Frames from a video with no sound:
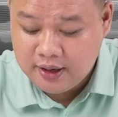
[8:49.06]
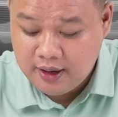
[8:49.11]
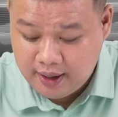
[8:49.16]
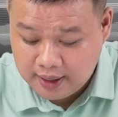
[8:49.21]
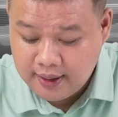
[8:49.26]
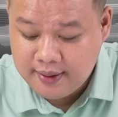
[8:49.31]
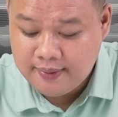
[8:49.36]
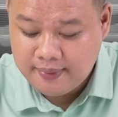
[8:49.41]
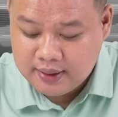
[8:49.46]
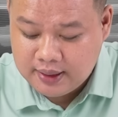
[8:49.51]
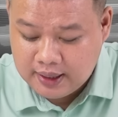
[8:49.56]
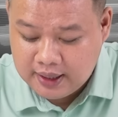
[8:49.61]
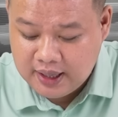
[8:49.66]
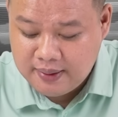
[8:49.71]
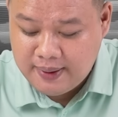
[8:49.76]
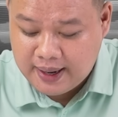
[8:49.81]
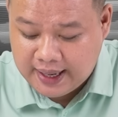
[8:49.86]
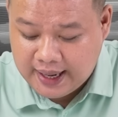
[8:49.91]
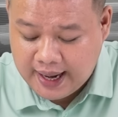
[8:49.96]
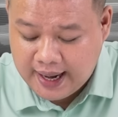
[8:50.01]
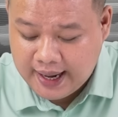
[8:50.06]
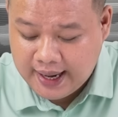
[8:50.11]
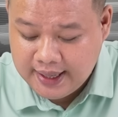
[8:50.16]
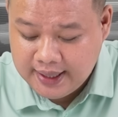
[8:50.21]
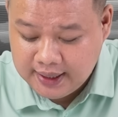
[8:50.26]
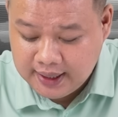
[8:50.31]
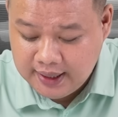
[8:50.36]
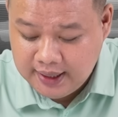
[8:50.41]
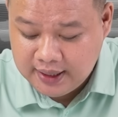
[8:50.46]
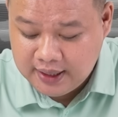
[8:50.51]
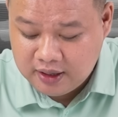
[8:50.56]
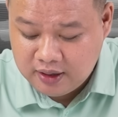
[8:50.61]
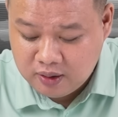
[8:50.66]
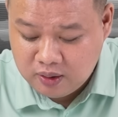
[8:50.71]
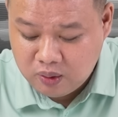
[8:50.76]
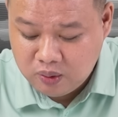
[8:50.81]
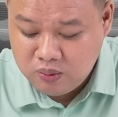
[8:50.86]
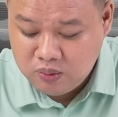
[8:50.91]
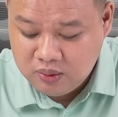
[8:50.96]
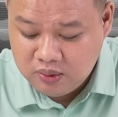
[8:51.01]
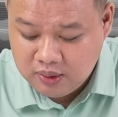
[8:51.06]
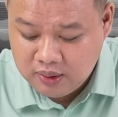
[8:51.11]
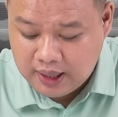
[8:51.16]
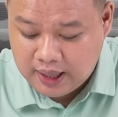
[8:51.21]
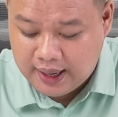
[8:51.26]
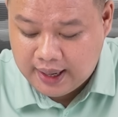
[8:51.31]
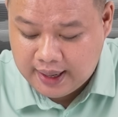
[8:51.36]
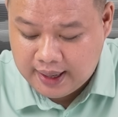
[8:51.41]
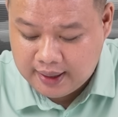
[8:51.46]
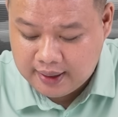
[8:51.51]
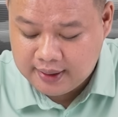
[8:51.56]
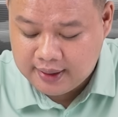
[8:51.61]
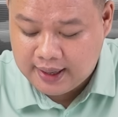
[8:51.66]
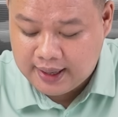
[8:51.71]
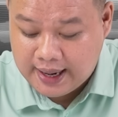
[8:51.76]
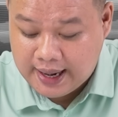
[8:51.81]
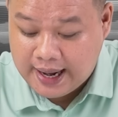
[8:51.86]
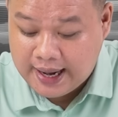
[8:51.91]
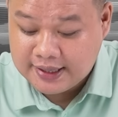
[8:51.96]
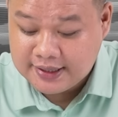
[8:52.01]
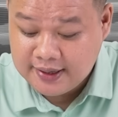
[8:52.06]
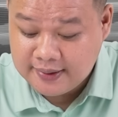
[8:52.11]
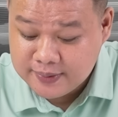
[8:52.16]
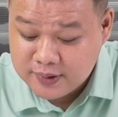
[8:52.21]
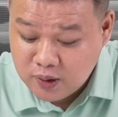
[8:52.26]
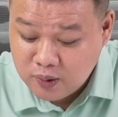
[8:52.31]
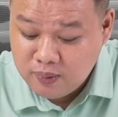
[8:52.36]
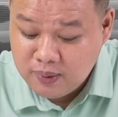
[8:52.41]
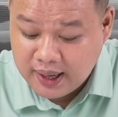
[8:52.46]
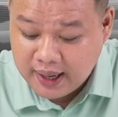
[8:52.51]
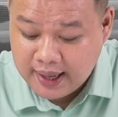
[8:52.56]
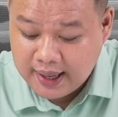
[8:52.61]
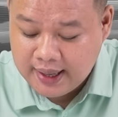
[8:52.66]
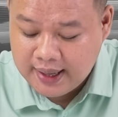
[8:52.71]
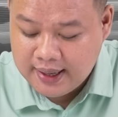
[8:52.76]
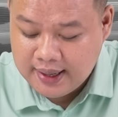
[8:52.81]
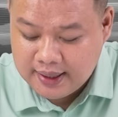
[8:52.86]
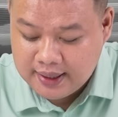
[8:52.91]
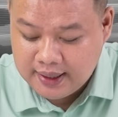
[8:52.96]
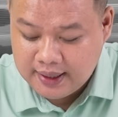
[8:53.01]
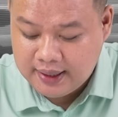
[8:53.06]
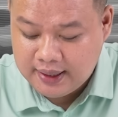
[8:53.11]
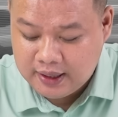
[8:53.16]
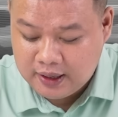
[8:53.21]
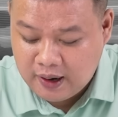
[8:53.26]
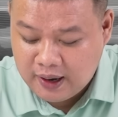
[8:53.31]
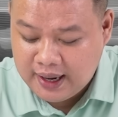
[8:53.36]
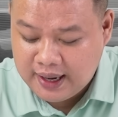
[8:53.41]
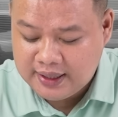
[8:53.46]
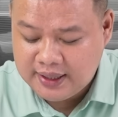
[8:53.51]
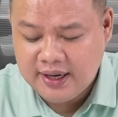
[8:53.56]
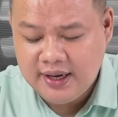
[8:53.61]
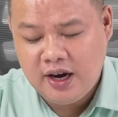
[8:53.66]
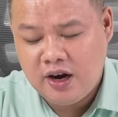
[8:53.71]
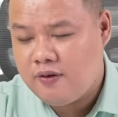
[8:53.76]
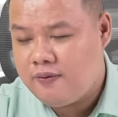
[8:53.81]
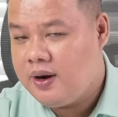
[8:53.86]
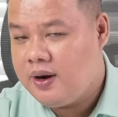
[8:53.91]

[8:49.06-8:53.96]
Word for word: Được. Các bản A hai tư thì nó cũng là, là hàng Samsung ha. Thì con này tất nhiên nó